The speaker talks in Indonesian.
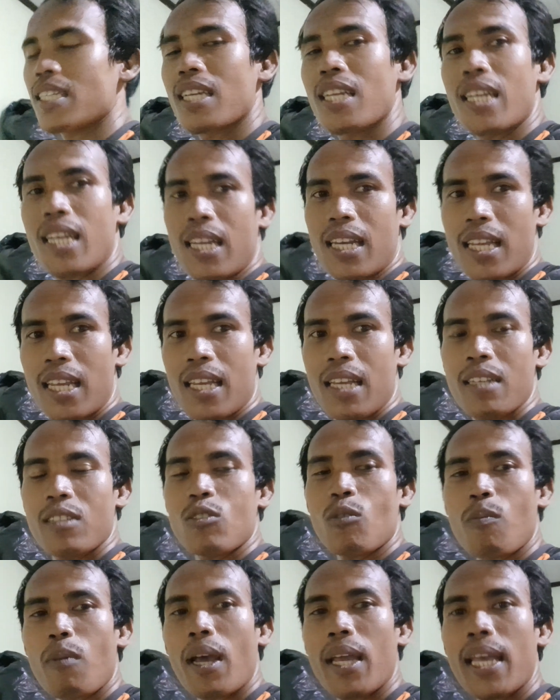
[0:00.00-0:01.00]
sendiri
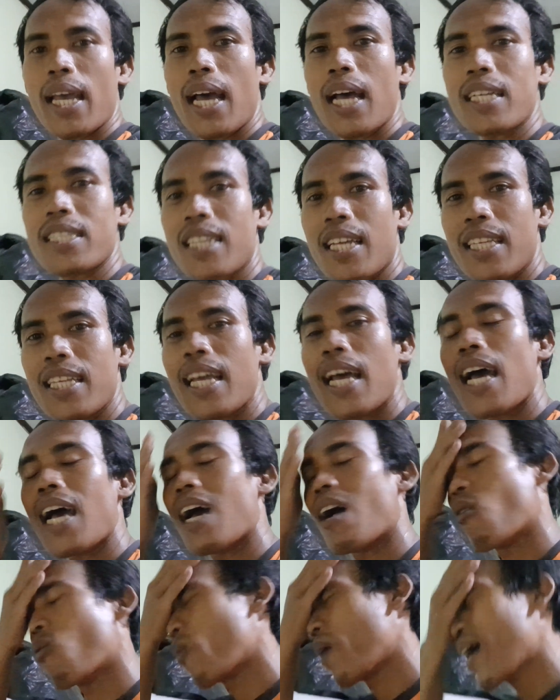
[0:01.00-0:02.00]
supaya AC-nya
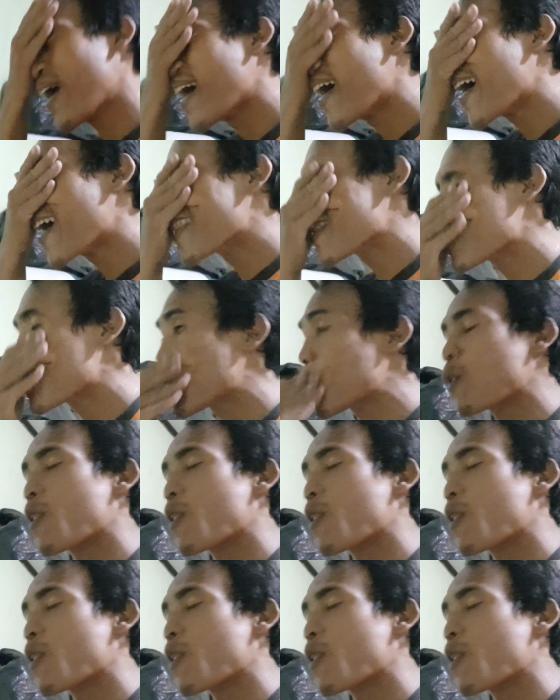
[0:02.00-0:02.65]
awet,